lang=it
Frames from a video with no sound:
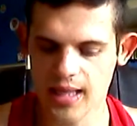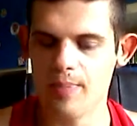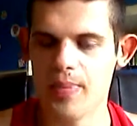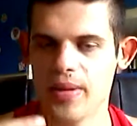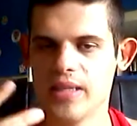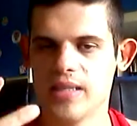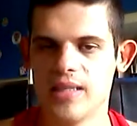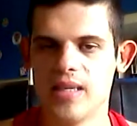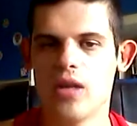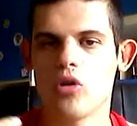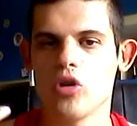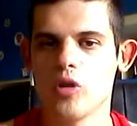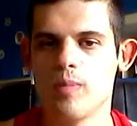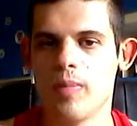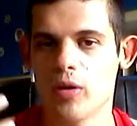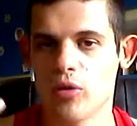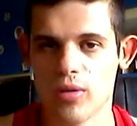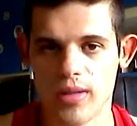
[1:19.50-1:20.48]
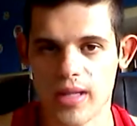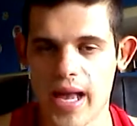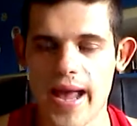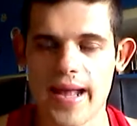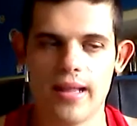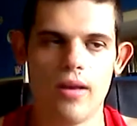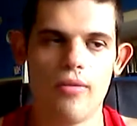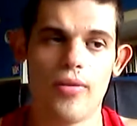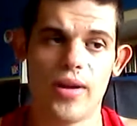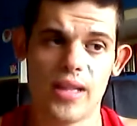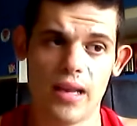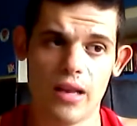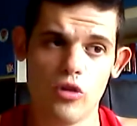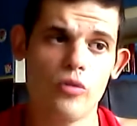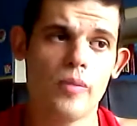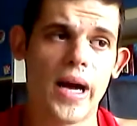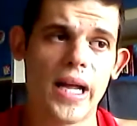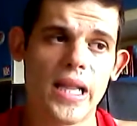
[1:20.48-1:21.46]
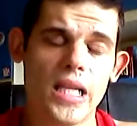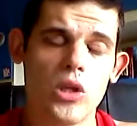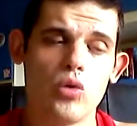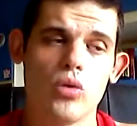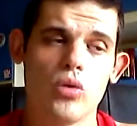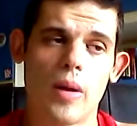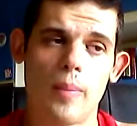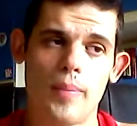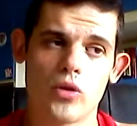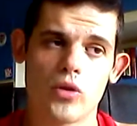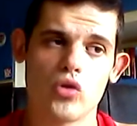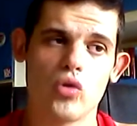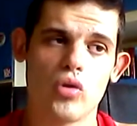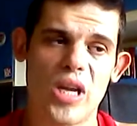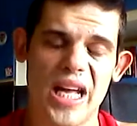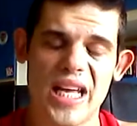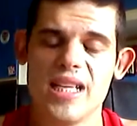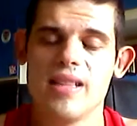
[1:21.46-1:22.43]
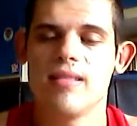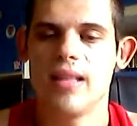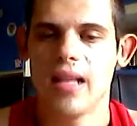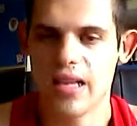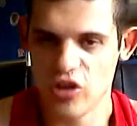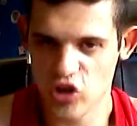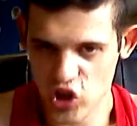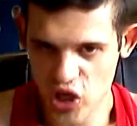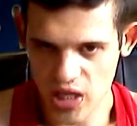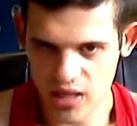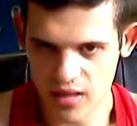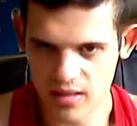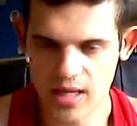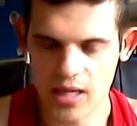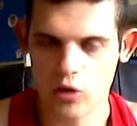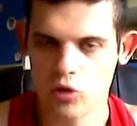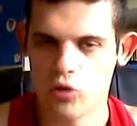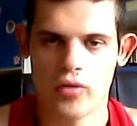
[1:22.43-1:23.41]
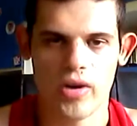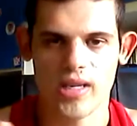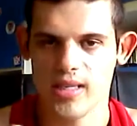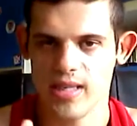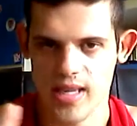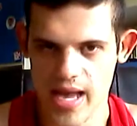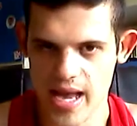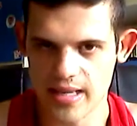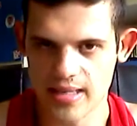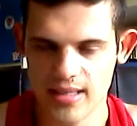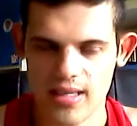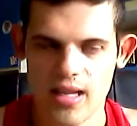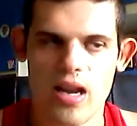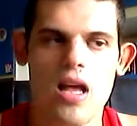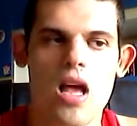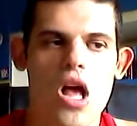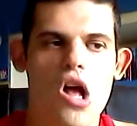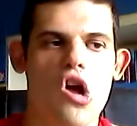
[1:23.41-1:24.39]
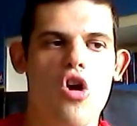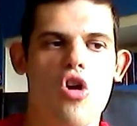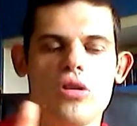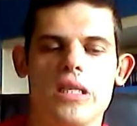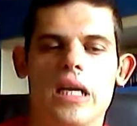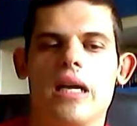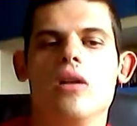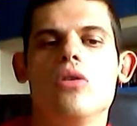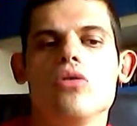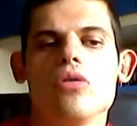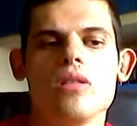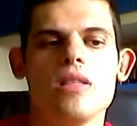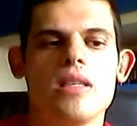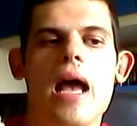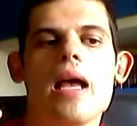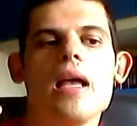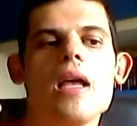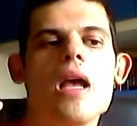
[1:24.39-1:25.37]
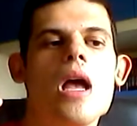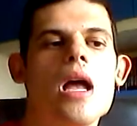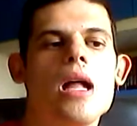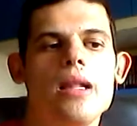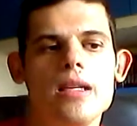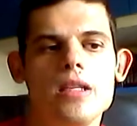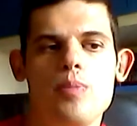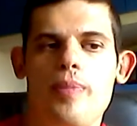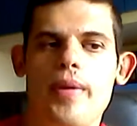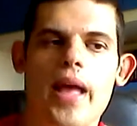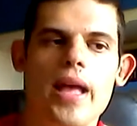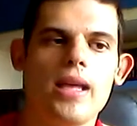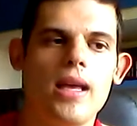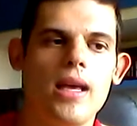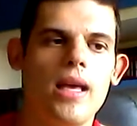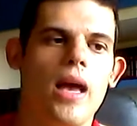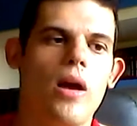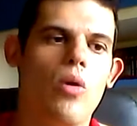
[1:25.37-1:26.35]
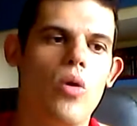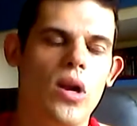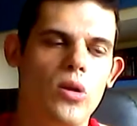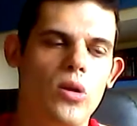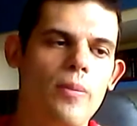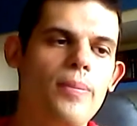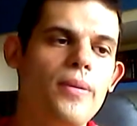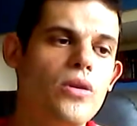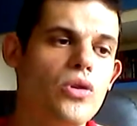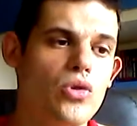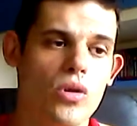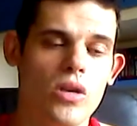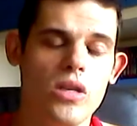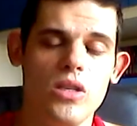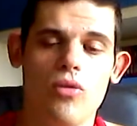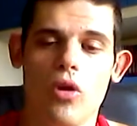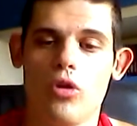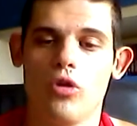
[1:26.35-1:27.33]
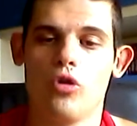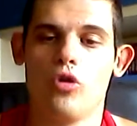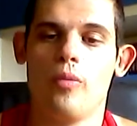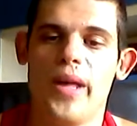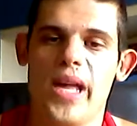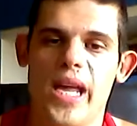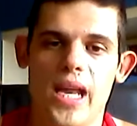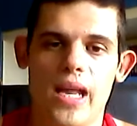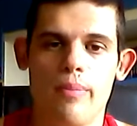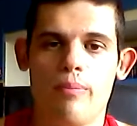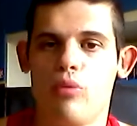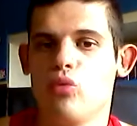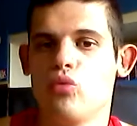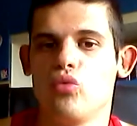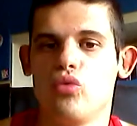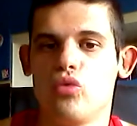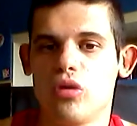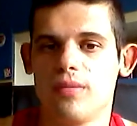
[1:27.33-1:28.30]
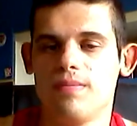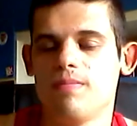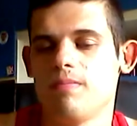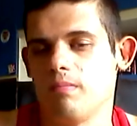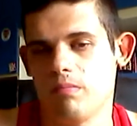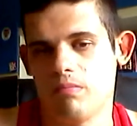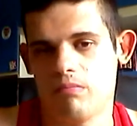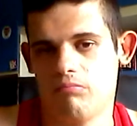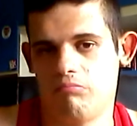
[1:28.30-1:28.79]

di pensiero rispetto a te e ti fa delle domande e tu da persona intelligente che dovresti essere, cosa che non sei, gli spieghi che quelle due persone si vogliono bene, punto.